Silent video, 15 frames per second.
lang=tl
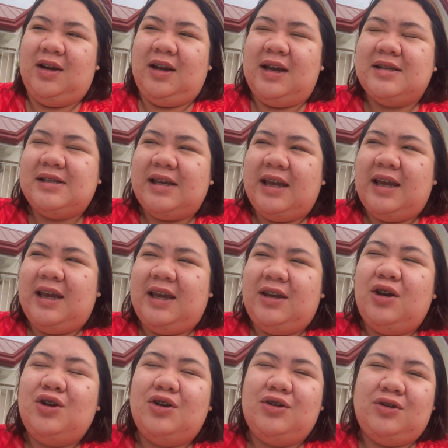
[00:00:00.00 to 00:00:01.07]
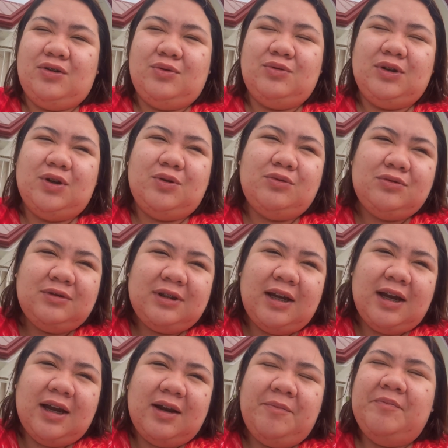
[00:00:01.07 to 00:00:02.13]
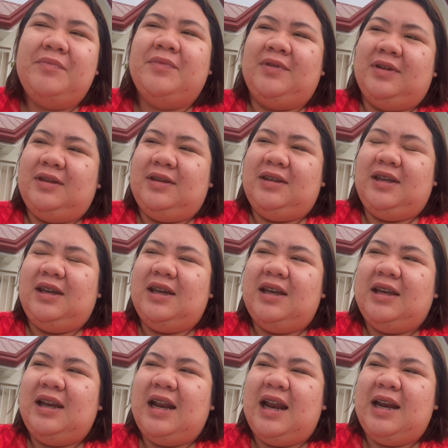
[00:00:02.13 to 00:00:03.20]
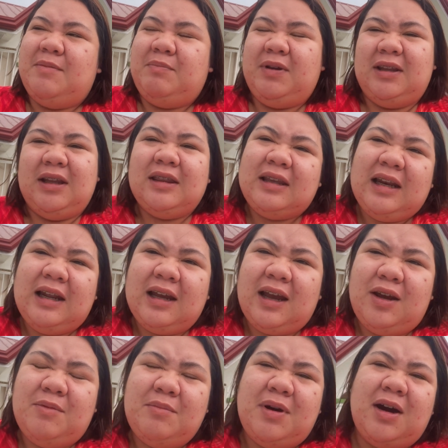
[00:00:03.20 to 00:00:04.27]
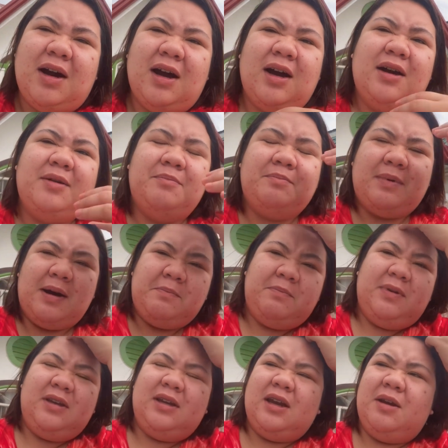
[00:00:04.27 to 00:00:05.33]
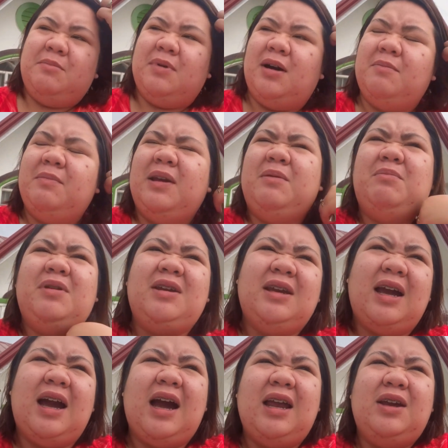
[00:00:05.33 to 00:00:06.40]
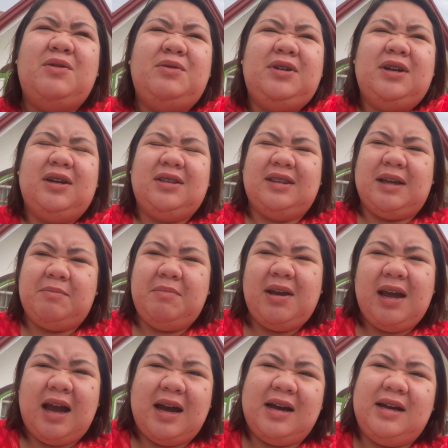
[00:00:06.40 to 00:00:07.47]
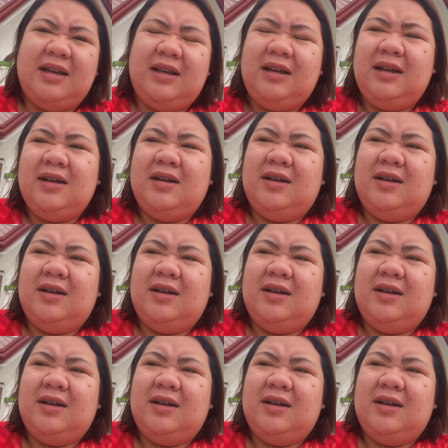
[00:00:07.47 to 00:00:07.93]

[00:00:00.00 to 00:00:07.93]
Kasi yun, unang-una, hindi niya nilalapitan talaga yung mga puppy niya, yung mga baby niya, ayaw niyang tabihan.